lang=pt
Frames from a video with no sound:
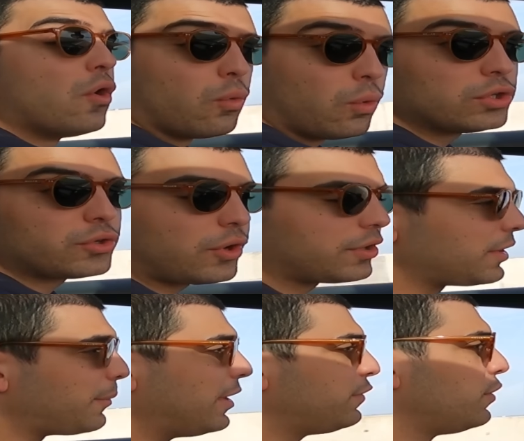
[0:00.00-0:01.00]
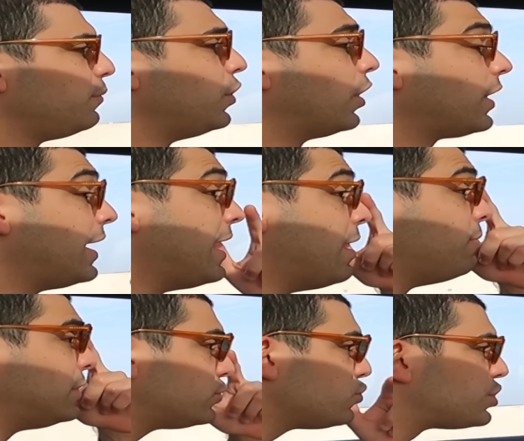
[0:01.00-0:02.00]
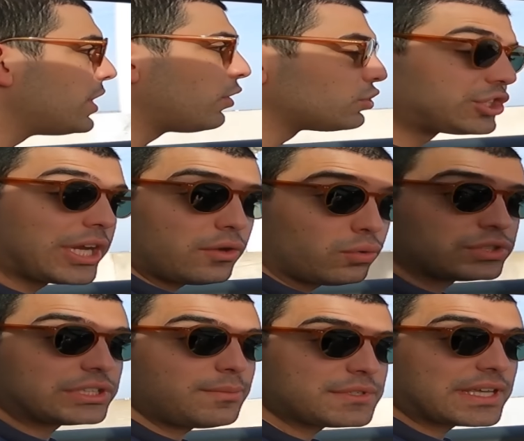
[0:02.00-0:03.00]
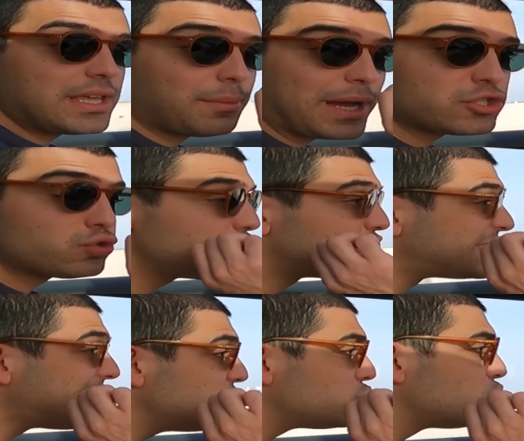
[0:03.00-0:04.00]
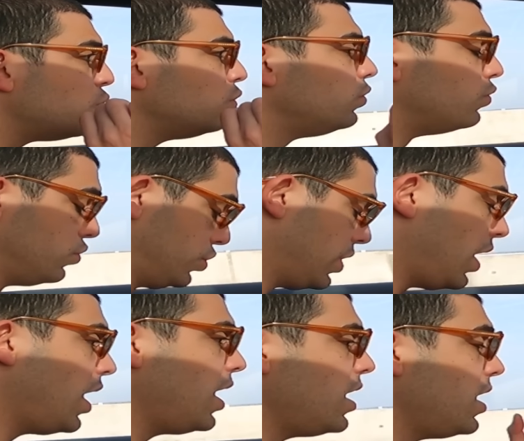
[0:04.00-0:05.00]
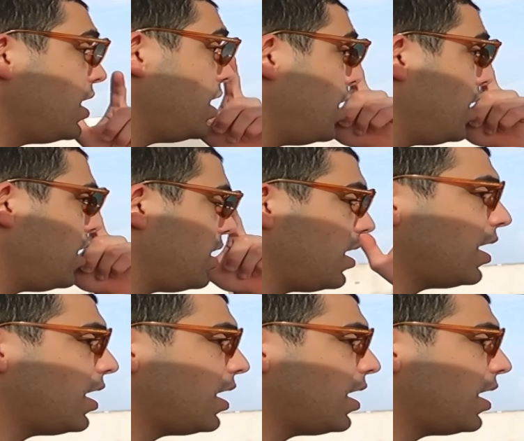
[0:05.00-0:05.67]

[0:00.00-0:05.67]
O outro quarter mile foi melhor, mas do 0 ao 100 conseguimos aqui abaixo dos 6 segundos. Ei!